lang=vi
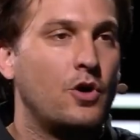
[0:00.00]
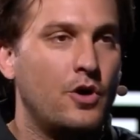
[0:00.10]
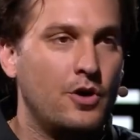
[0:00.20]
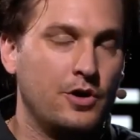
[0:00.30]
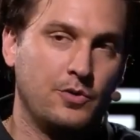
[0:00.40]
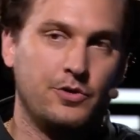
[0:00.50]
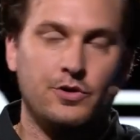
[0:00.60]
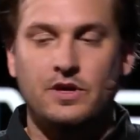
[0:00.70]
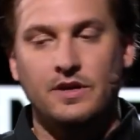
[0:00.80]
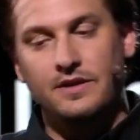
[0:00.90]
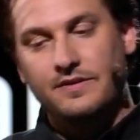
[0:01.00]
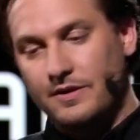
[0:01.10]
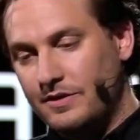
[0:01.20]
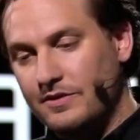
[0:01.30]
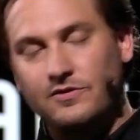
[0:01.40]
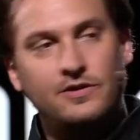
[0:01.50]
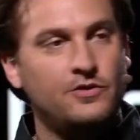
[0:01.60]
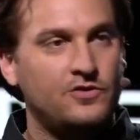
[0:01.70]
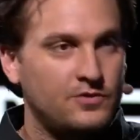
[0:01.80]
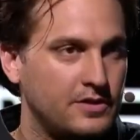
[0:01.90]
Anh có thể chơi để kiếm tiền,
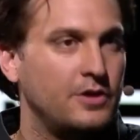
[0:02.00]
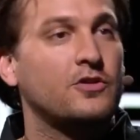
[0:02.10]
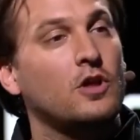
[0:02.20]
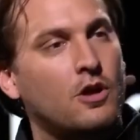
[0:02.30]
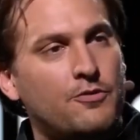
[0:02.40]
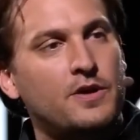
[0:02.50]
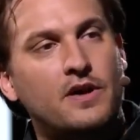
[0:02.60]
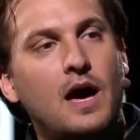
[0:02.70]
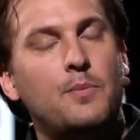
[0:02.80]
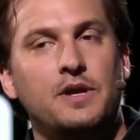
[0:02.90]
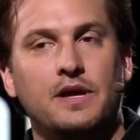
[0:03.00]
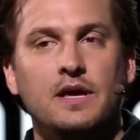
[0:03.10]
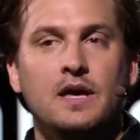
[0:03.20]
hoặc anh có thể... Có